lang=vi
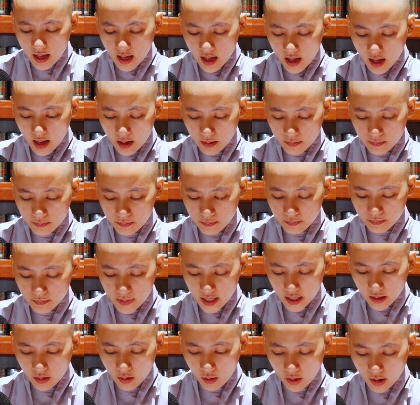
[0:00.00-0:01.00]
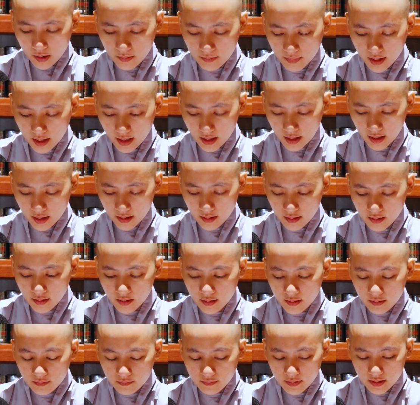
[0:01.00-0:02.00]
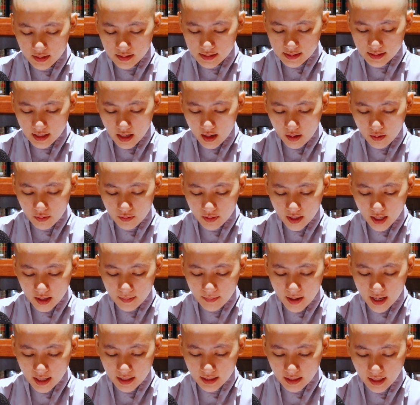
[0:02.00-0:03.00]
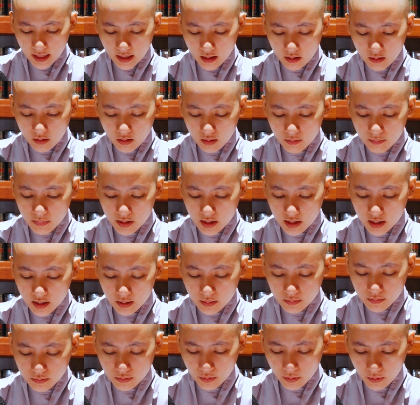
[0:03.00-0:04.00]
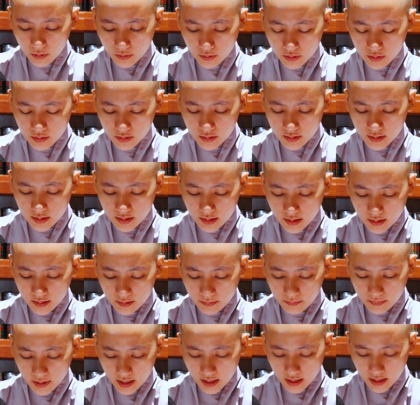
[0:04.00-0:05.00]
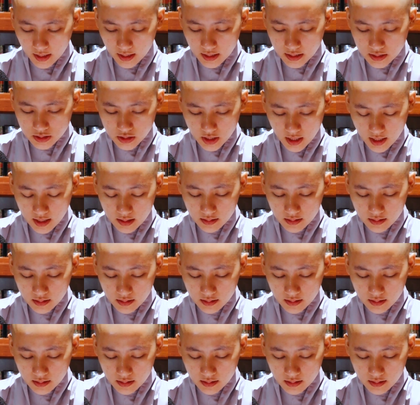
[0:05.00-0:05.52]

ông bèn hỏi mẹ vì sao cái bát nặng con bưng không nổi mẹ trả